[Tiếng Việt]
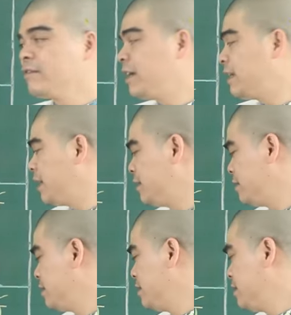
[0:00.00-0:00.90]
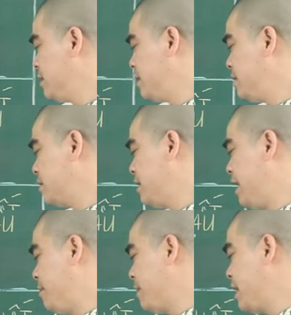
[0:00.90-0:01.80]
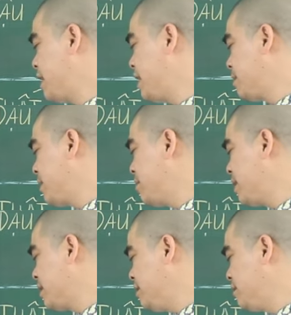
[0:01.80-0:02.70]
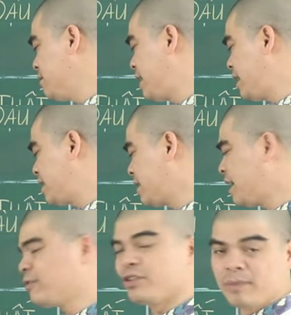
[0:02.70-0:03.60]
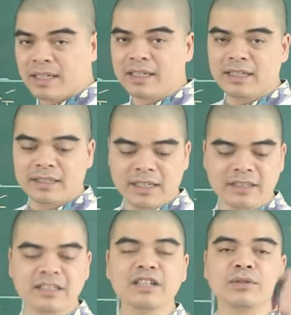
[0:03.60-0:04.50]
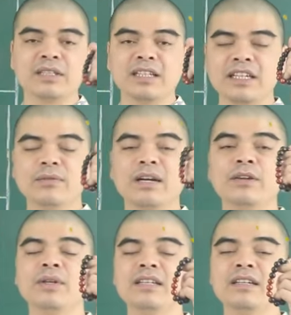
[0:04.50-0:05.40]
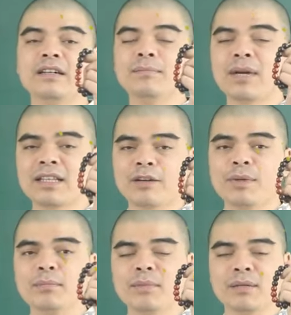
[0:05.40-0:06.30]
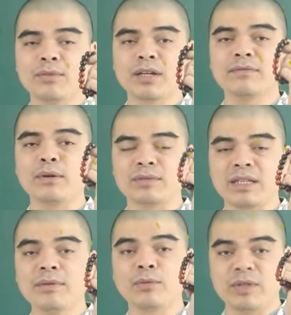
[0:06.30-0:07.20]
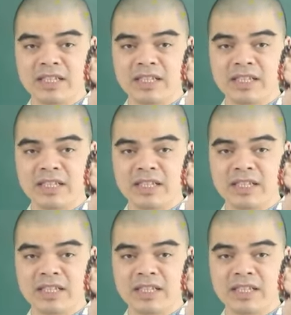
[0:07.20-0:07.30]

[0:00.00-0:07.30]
Vậy nên à, để mang lại may mắn và tài lộc cho mình ấy, thì những người tuổi Tý cũng hãy luôn nhớ mang theo bên mình một cái vòng tam hợp quý